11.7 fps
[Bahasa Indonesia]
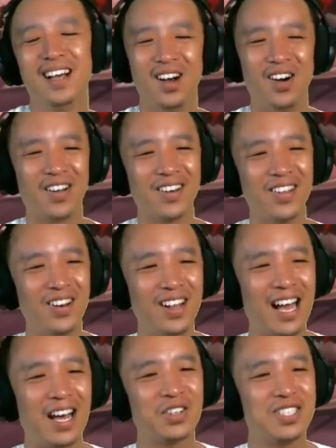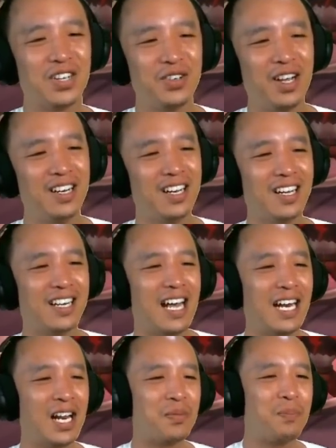Orion yang harus udah kena
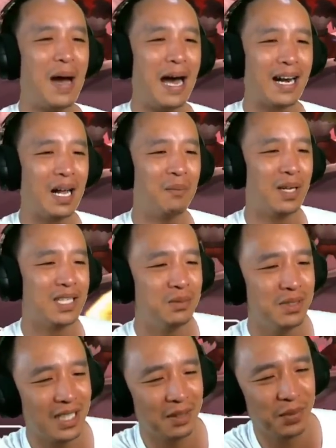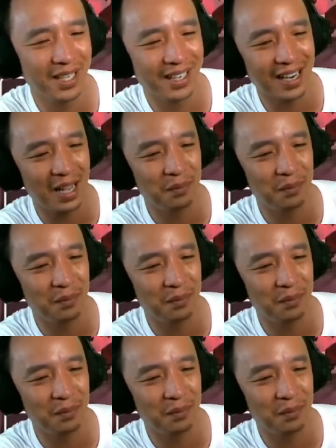nerf parah masih bisa bergerak